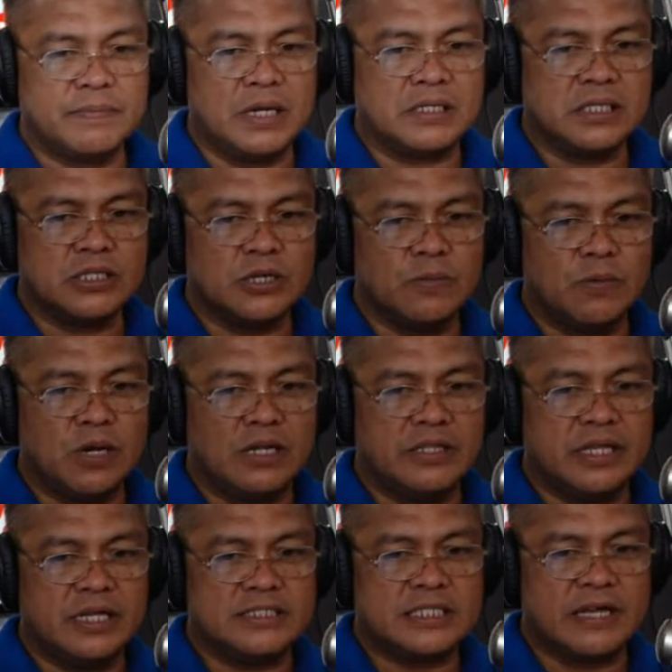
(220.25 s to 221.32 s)
Martin
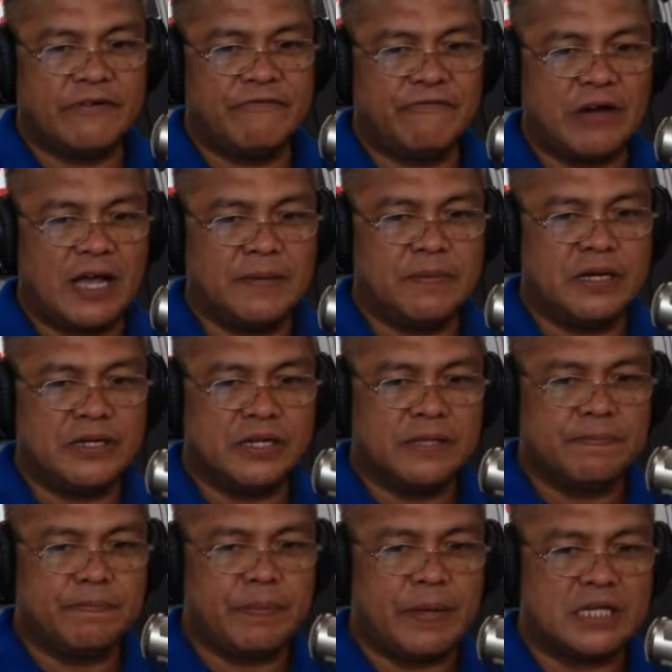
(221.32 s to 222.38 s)
Romualdez ang
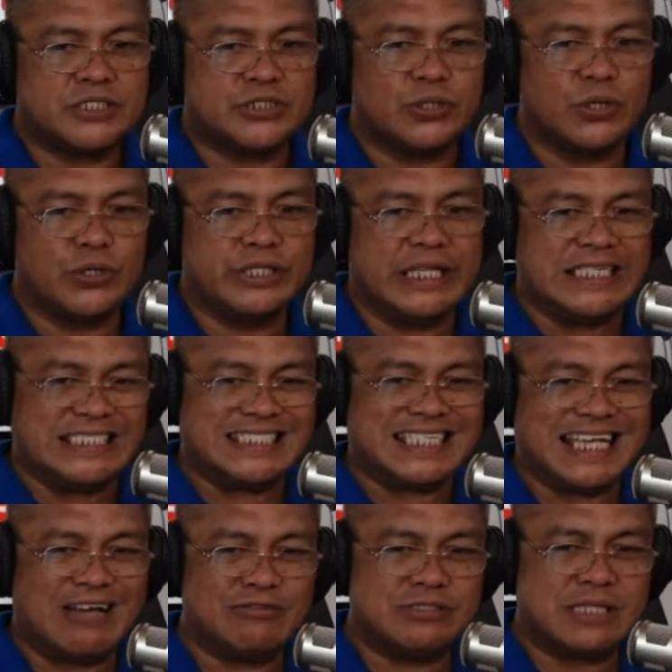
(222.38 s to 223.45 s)
500 peso
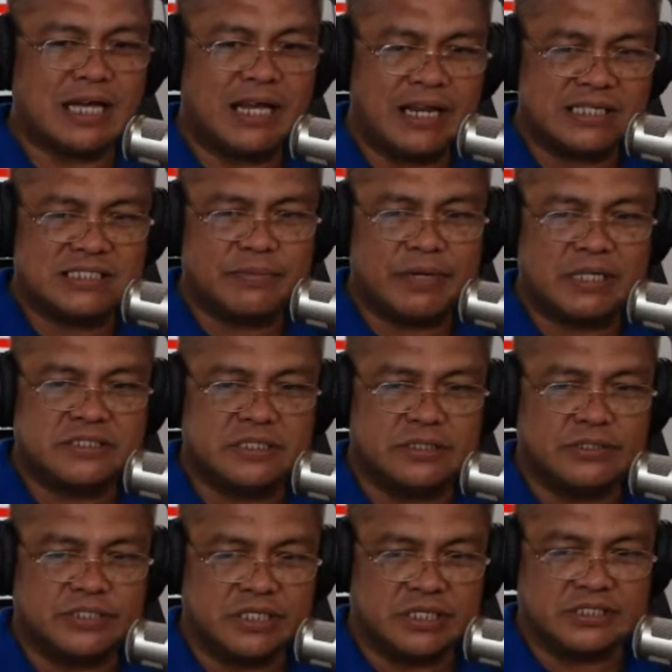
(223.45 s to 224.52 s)
discount alang sa mga
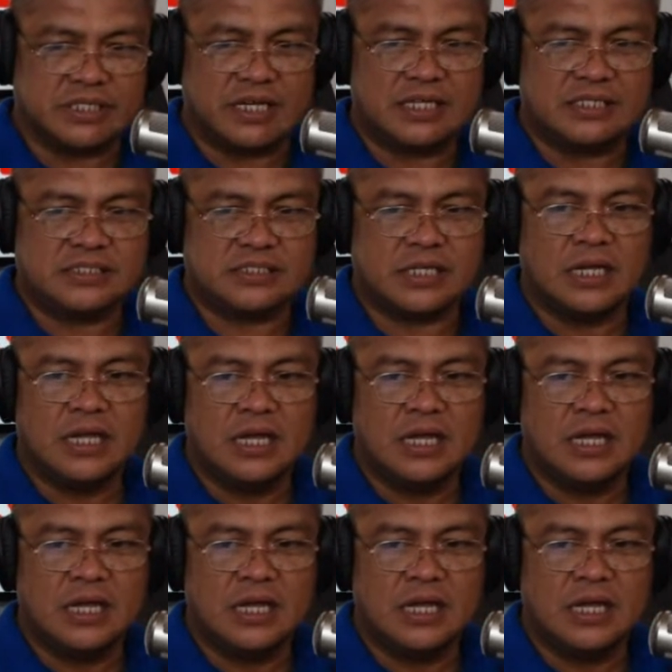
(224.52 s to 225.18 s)
senior citizens